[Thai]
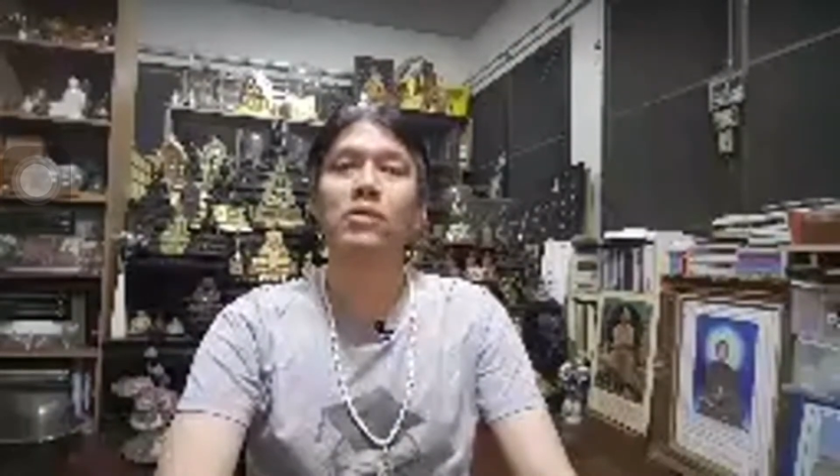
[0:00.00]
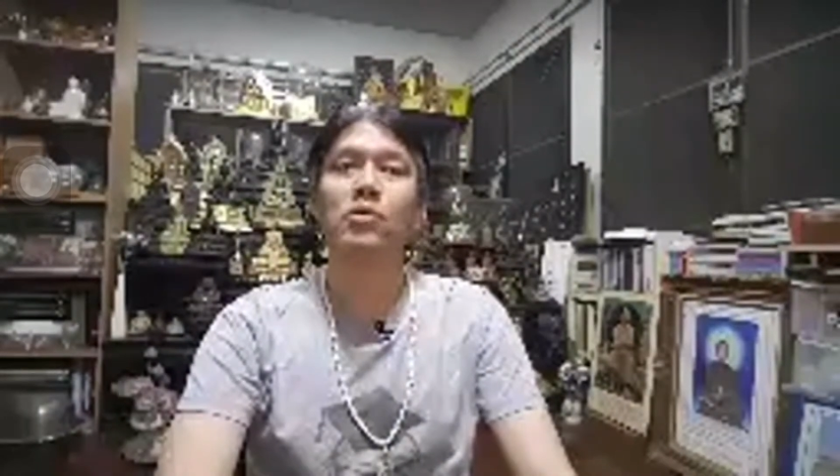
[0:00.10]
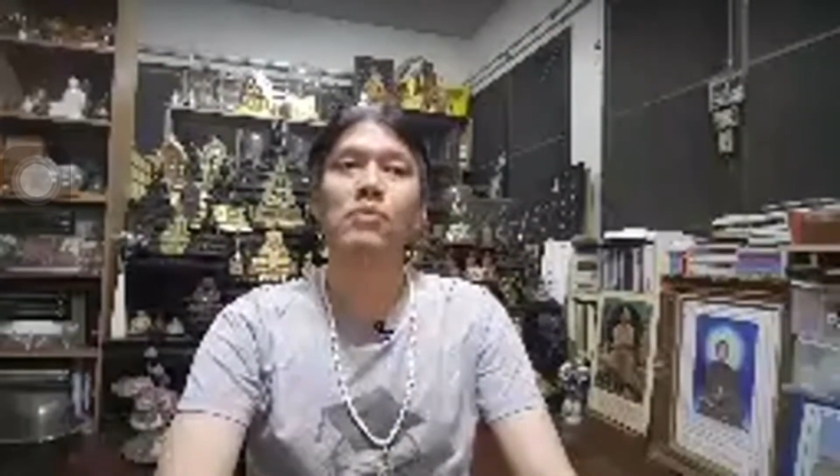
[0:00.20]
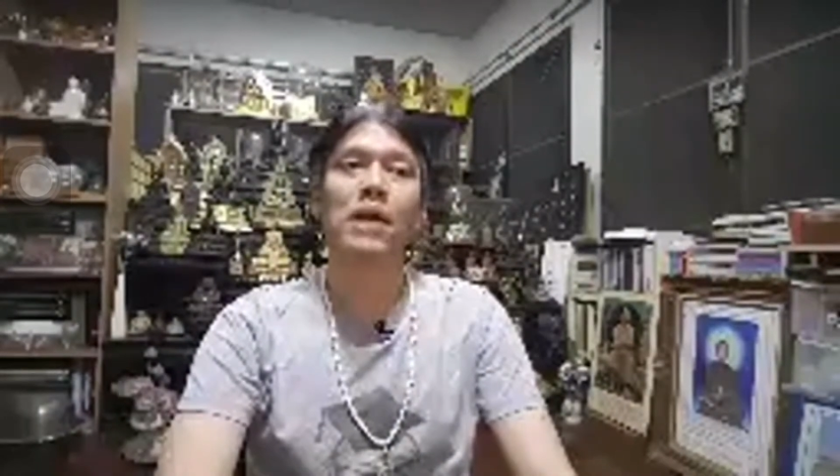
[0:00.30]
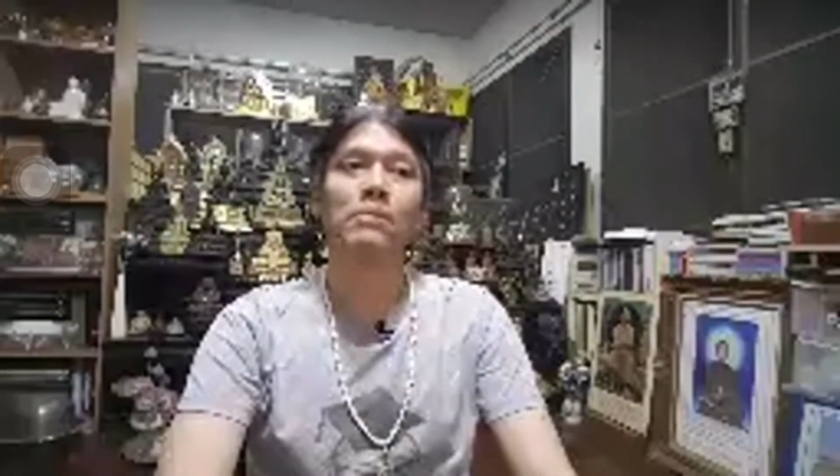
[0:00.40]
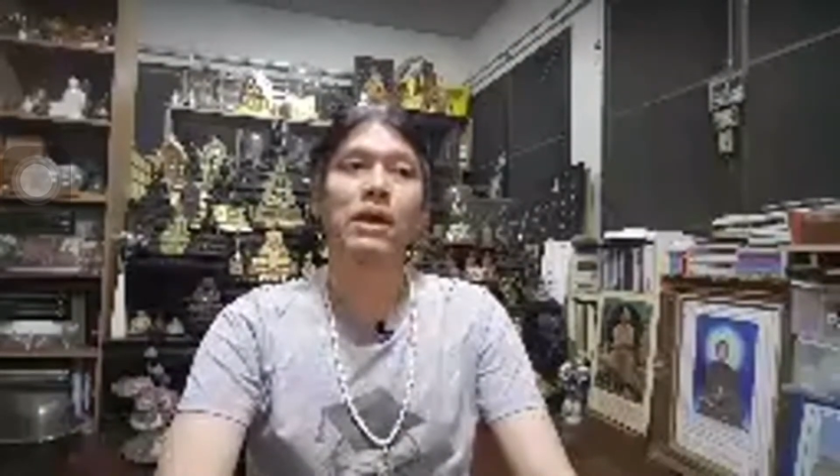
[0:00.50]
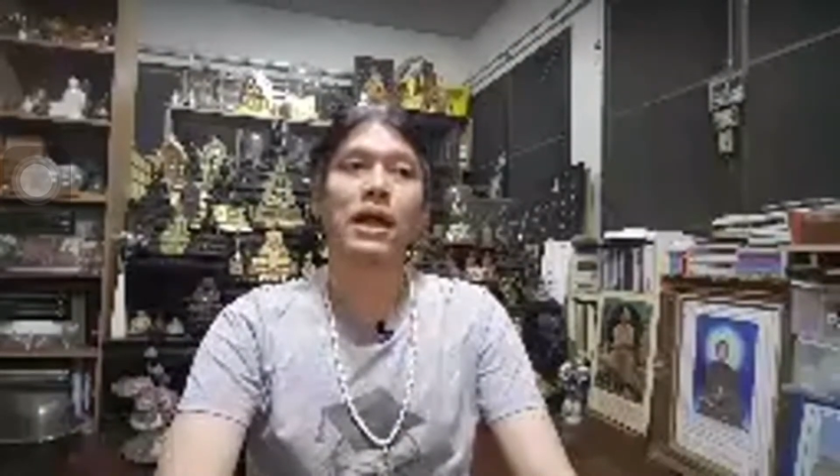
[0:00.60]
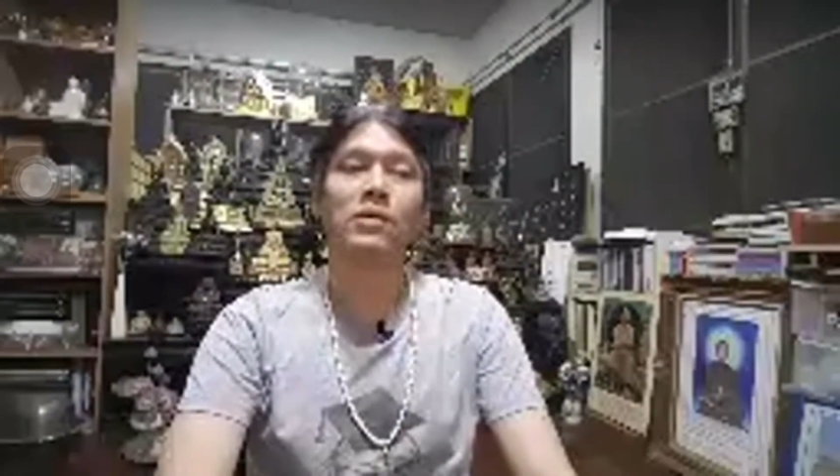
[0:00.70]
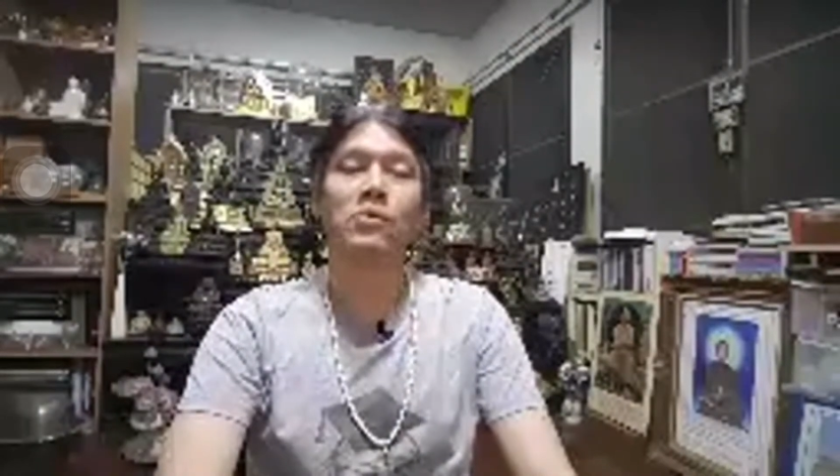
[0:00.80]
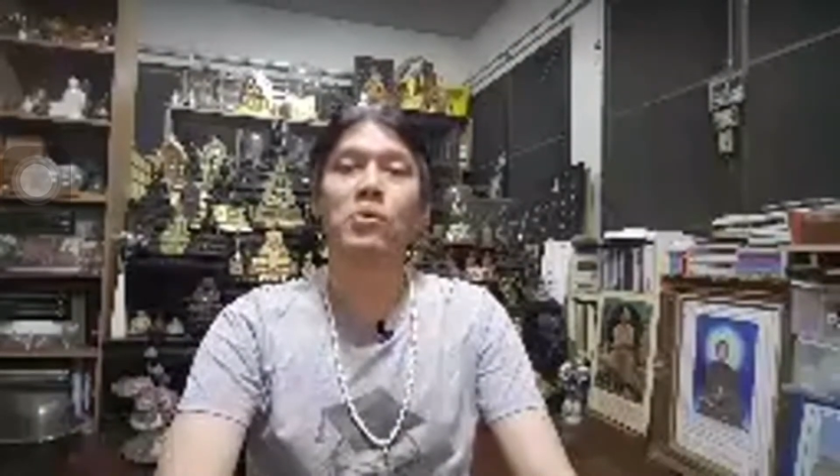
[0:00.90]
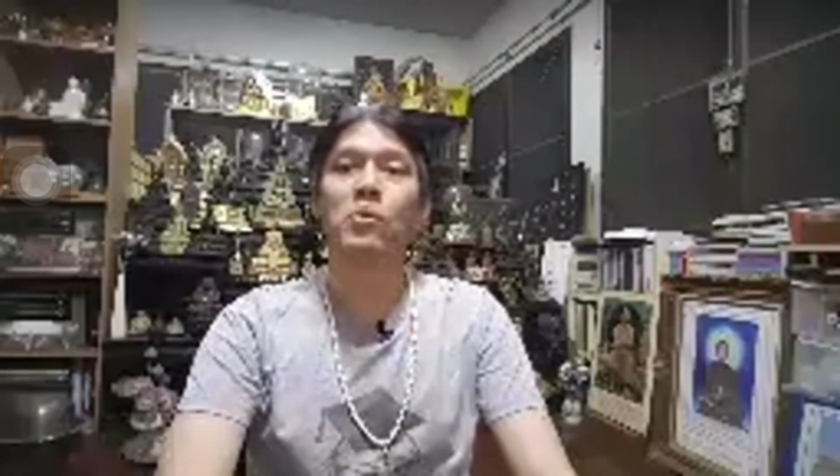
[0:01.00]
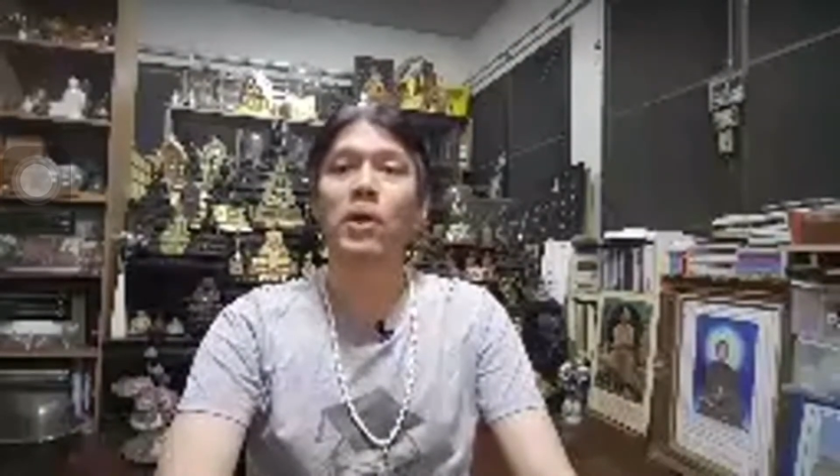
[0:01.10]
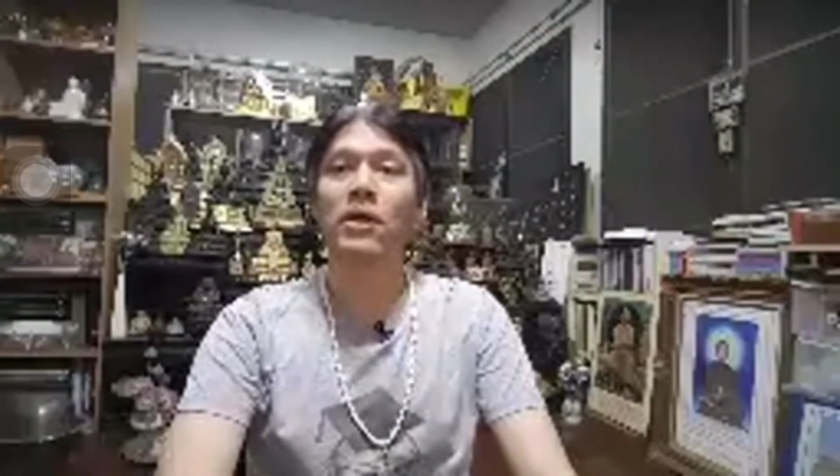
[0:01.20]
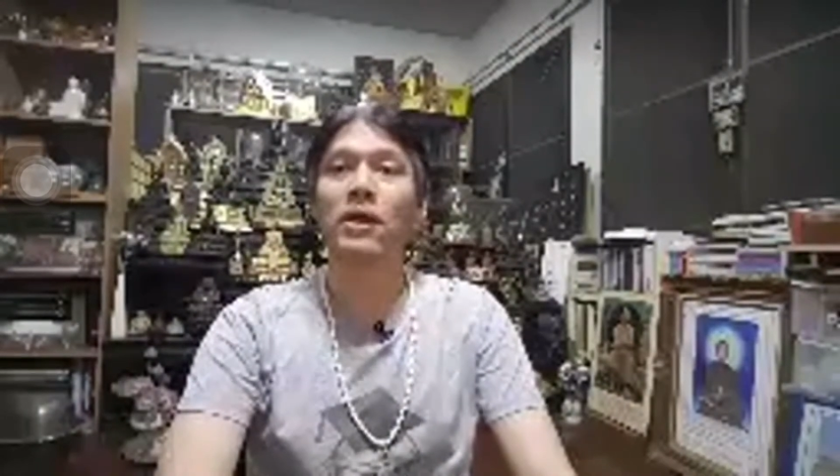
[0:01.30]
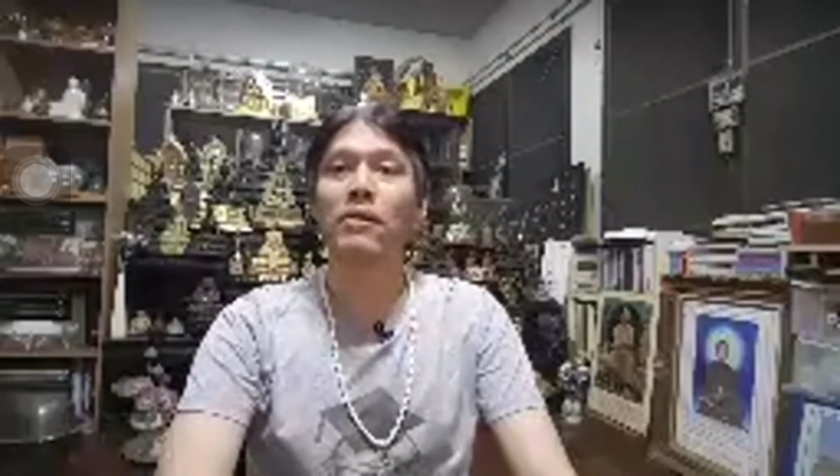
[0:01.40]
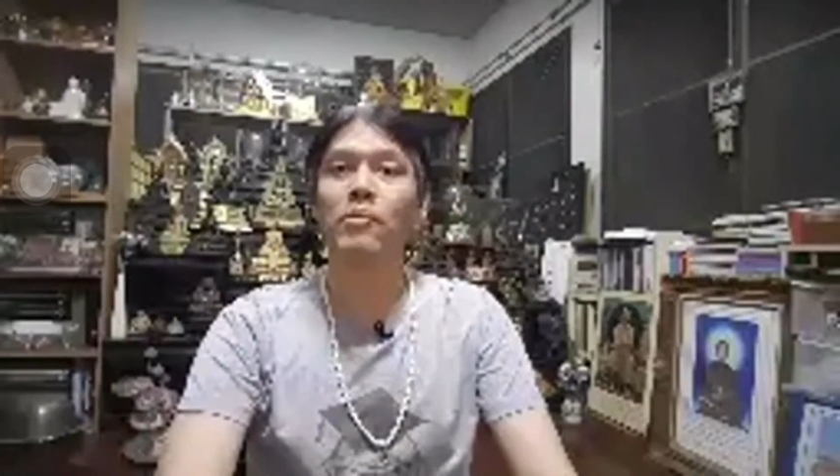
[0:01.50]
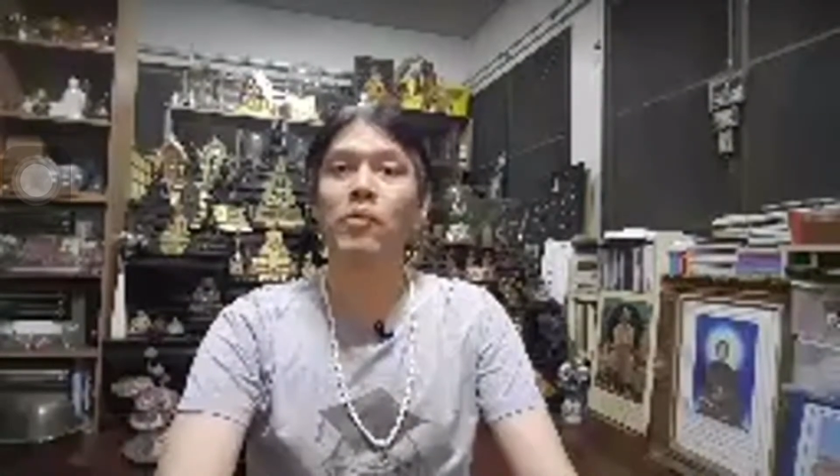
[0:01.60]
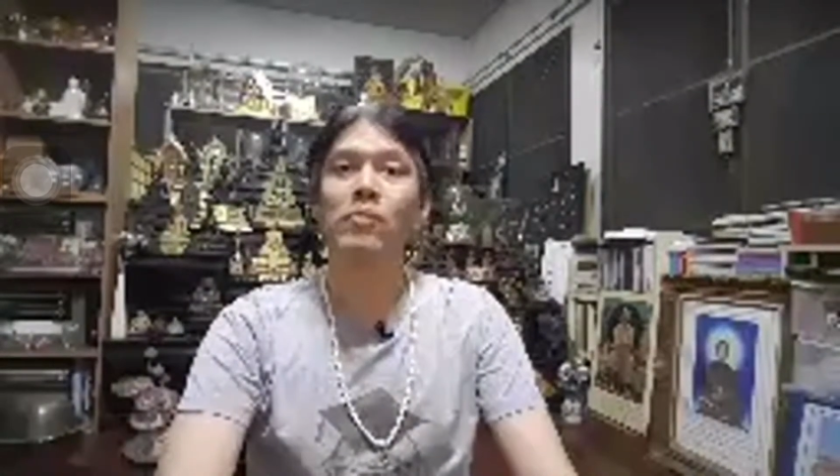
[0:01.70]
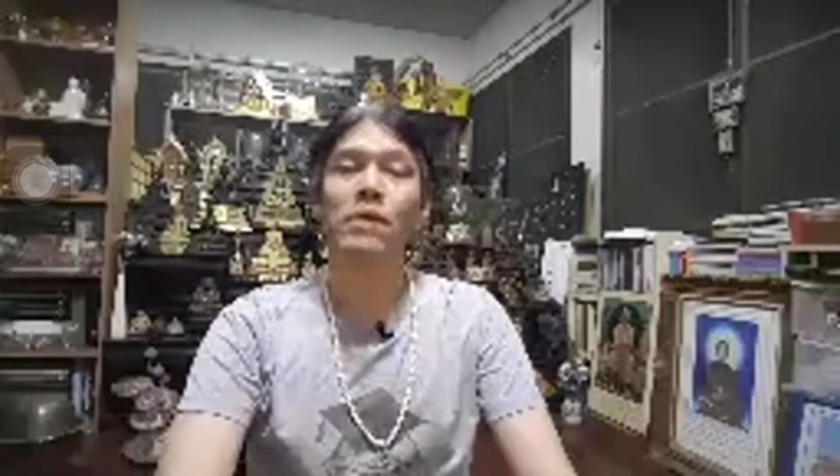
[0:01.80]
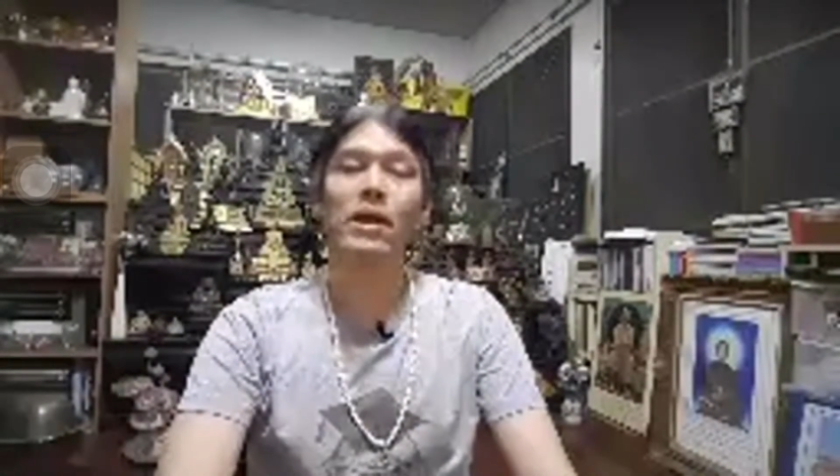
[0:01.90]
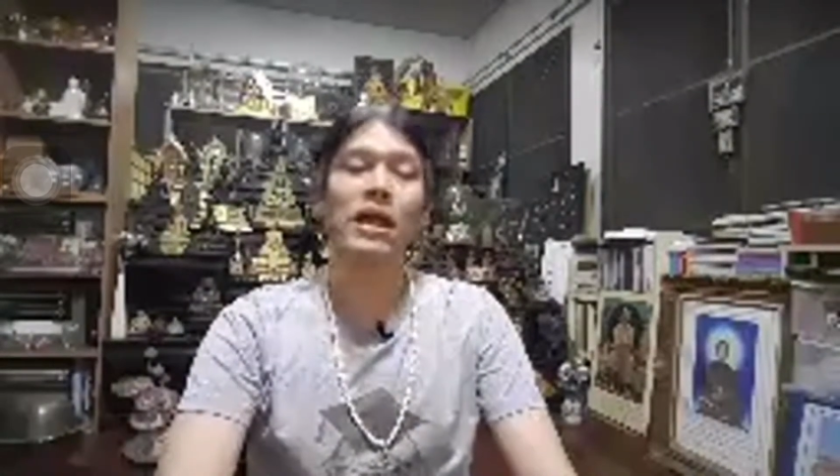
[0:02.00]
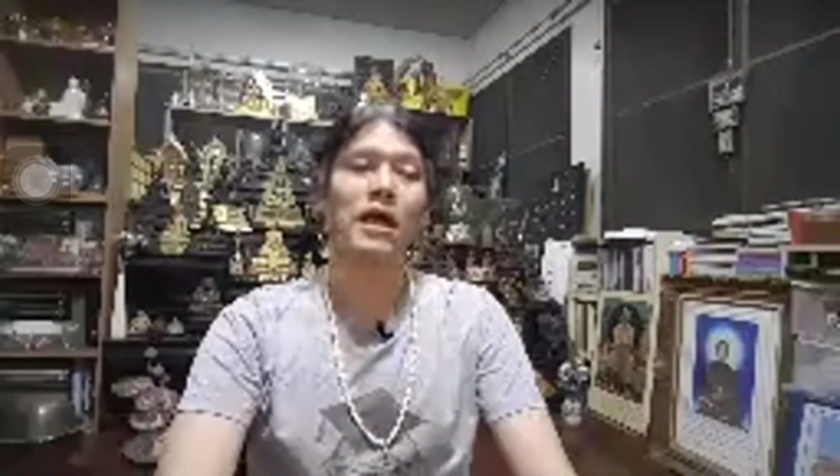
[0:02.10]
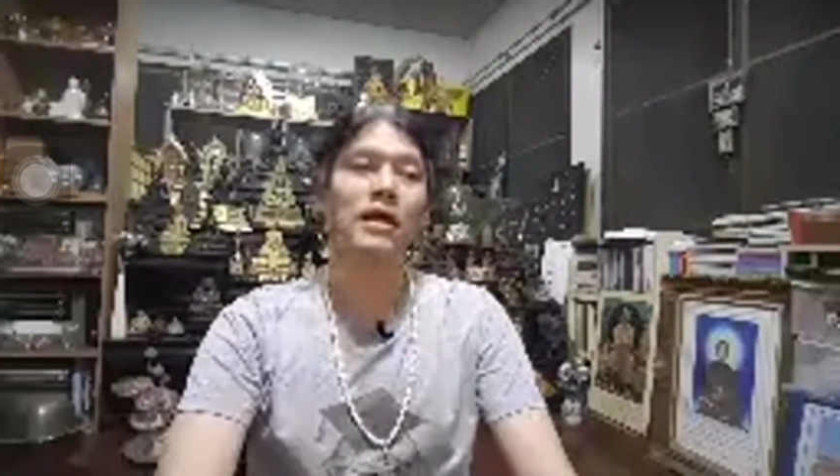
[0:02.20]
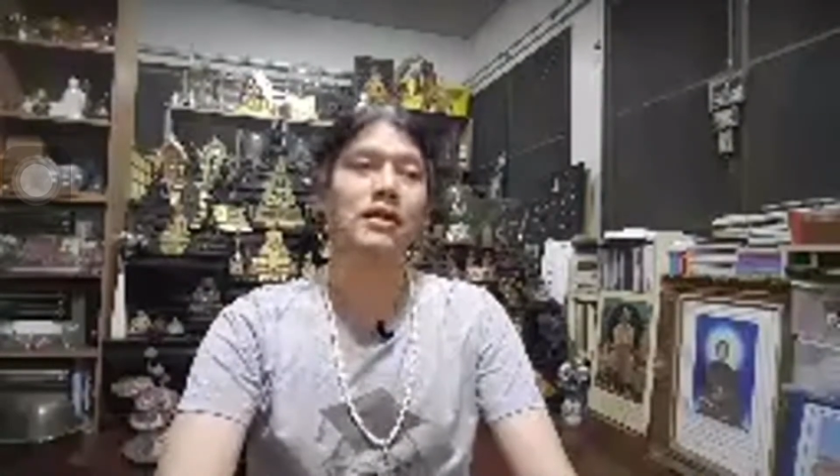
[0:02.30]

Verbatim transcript: ทุกบ้างบางครั้งถูกหวยก็มีบุญบางครั้ง